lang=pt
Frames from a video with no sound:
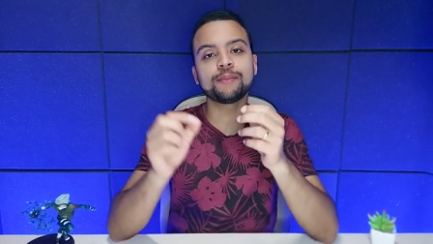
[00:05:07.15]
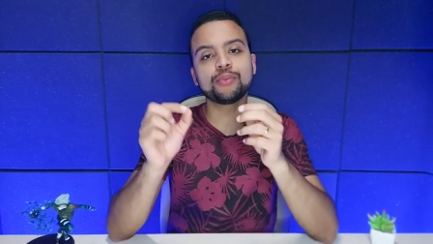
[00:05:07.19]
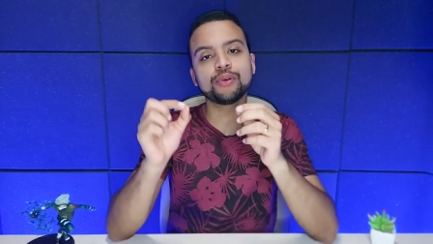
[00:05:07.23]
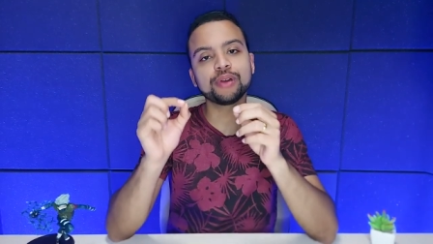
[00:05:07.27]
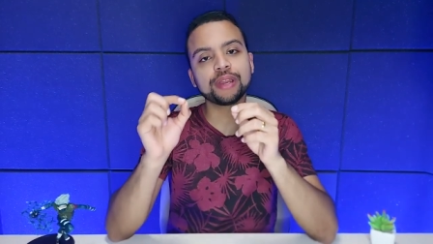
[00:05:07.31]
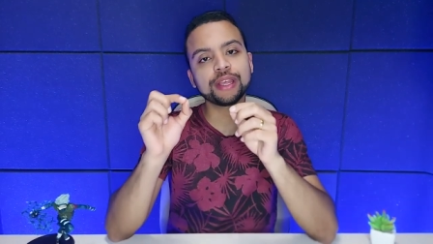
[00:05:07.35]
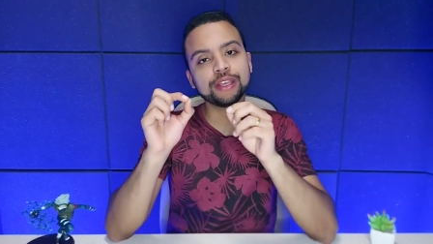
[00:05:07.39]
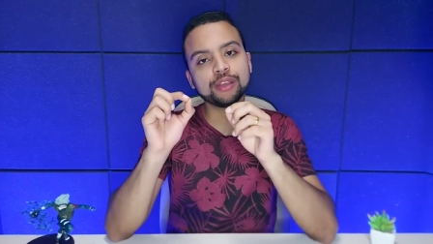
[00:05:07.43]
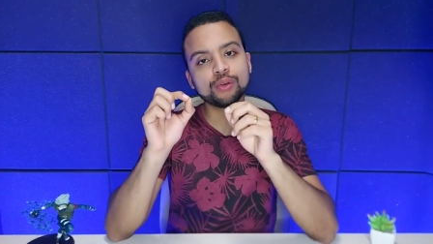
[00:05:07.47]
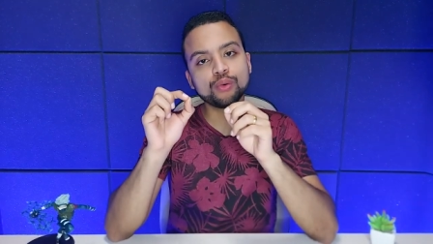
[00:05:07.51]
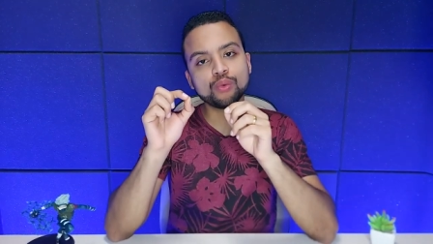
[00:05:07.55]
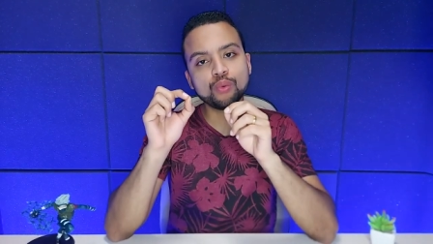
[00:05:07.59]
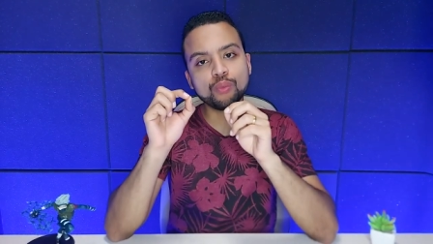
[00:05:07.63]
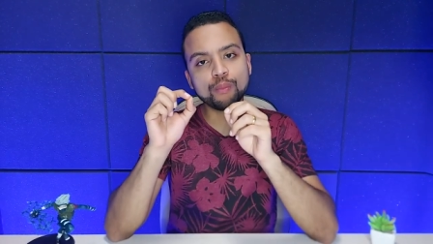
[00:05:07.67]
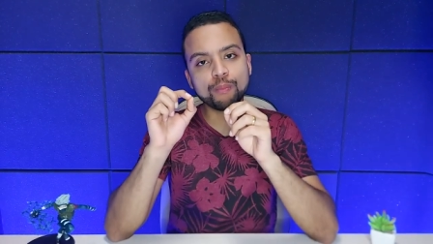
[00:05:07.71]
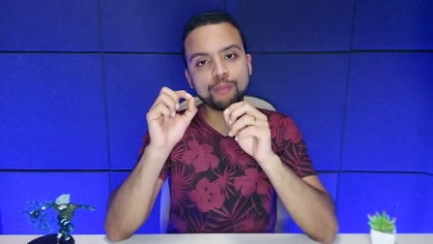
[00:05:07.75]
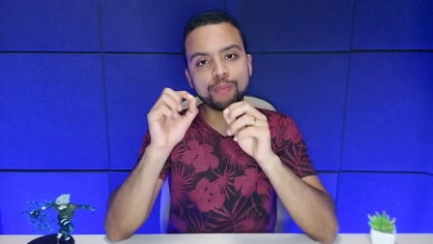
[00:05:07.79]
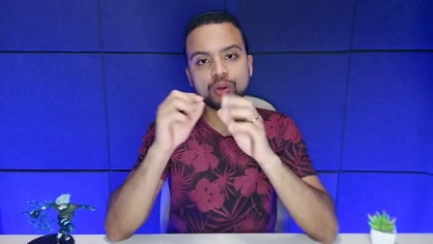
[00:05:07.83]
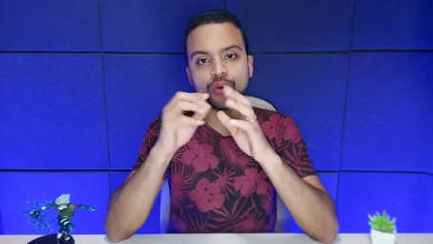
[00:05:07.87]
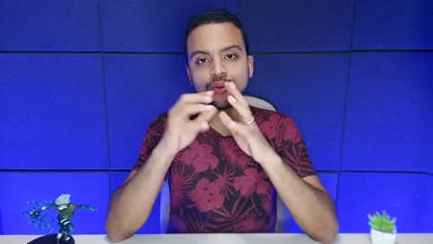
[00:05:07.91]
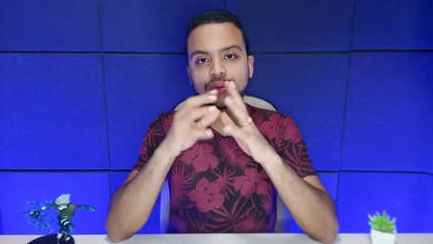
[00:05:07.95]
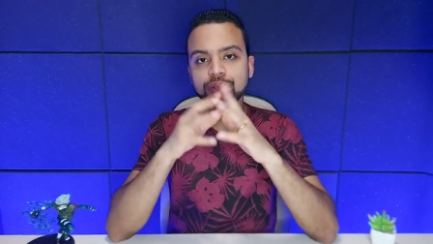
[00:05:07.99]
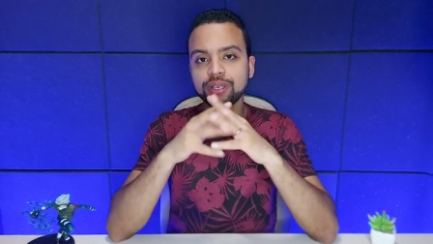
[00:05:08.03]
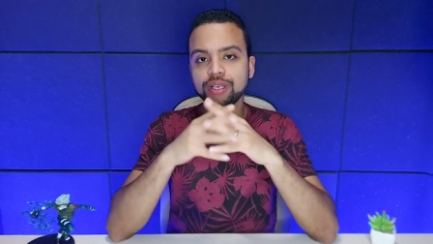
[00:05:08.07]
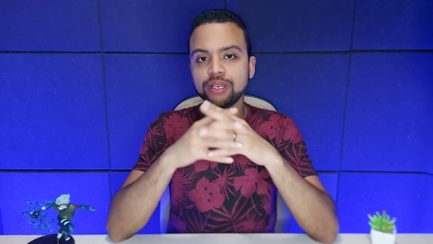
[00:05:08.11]
porém um
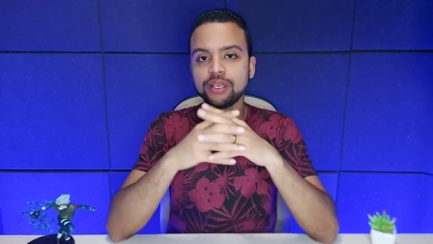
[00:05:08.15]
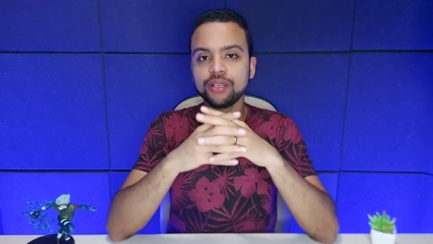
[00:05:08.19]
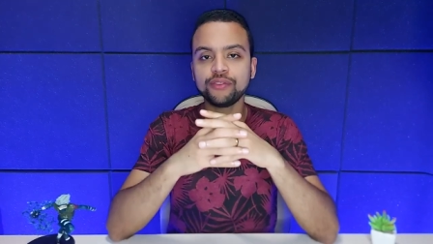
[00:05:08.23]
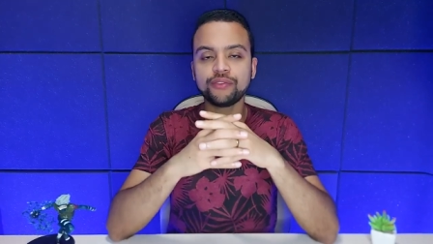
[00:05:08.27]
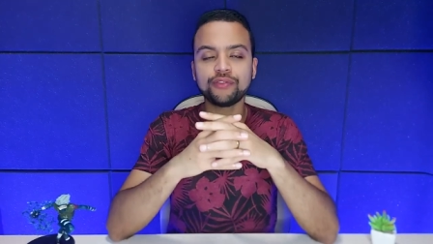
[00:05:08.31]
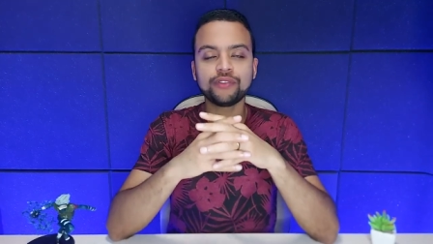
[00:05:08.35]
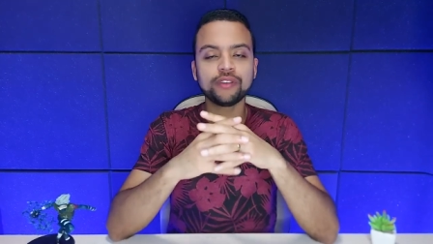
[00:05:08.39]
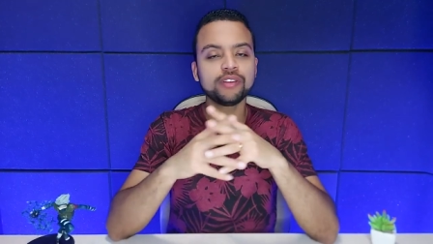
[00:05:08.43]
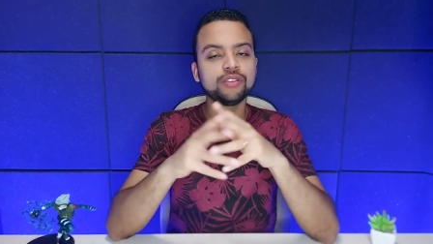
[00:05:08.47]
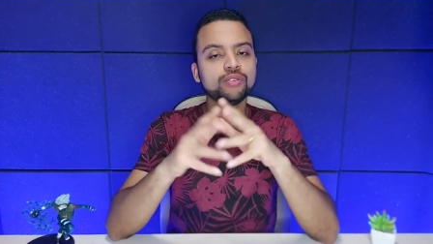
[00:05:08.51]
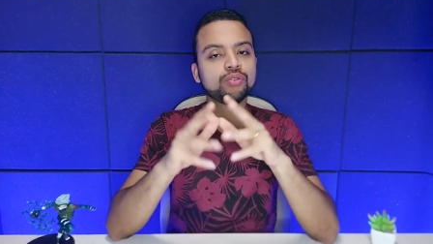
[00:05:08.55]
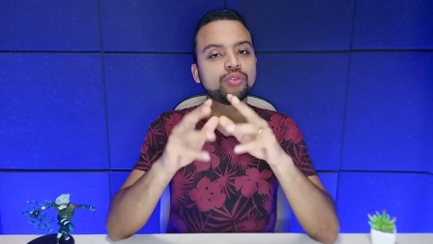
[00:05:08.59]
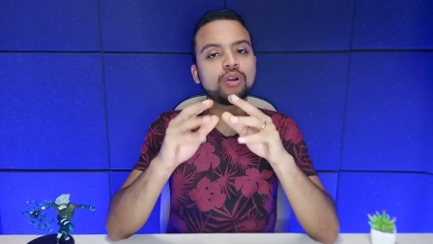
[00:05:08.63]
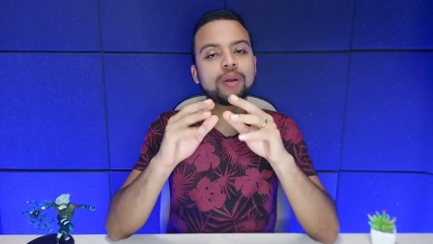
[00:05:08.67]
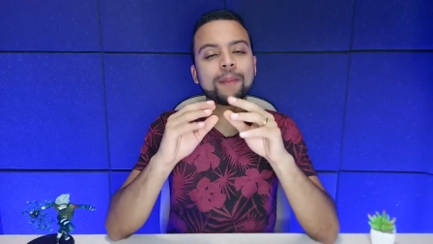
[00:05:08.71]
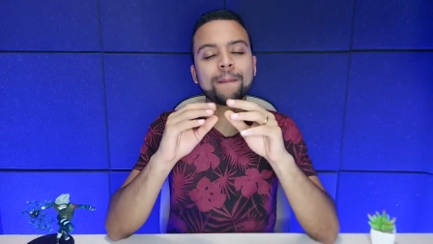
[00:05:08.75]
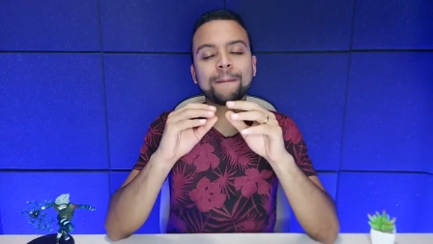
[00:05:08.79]
pouquinho inferior,